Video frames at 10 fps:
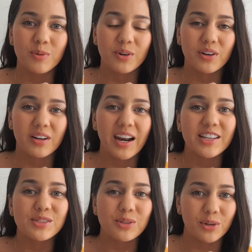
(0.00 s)
por
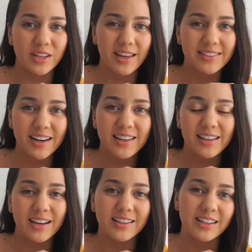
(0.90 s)
la historia
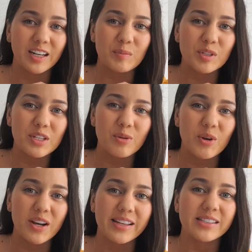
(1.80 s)
trágica que tenemos de
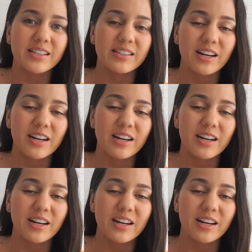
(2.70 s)
violencia y de